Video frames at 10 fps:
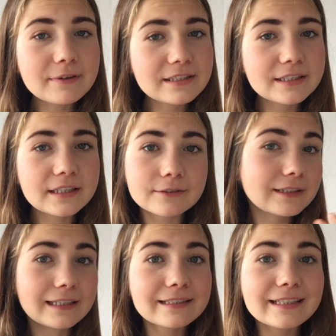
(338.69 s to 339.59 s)
was ich, oder
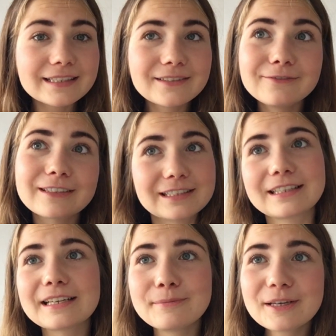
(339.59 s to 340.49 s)
das essen, was ich
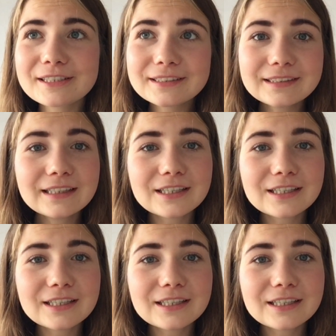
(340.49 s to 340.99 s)
gerne möchte,